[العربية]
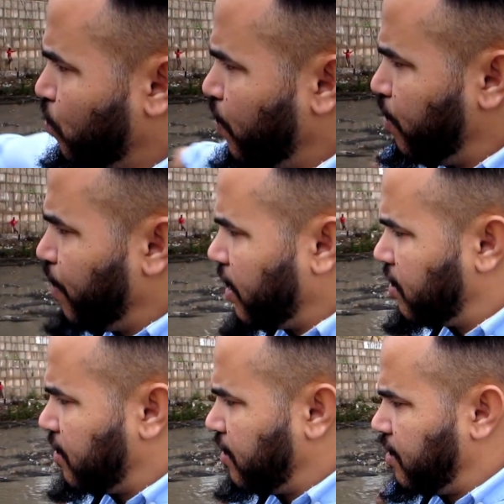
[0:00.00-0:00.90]
ومن بعد
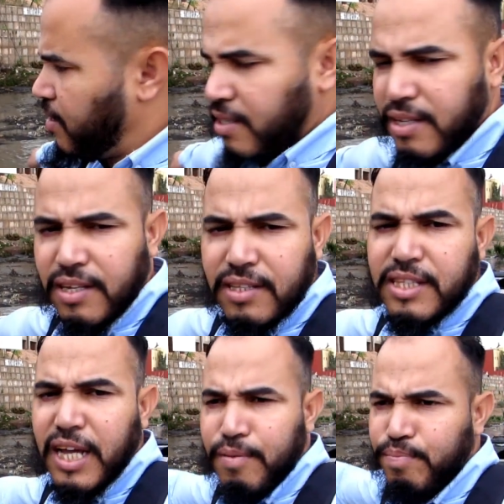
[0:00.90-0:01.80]
آه،
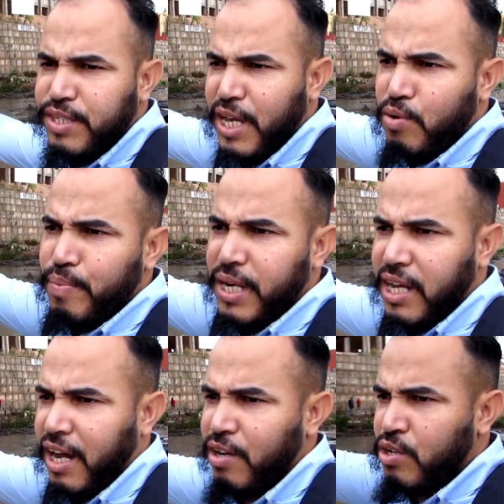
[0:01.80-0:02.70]
الدعم ديالو من هنا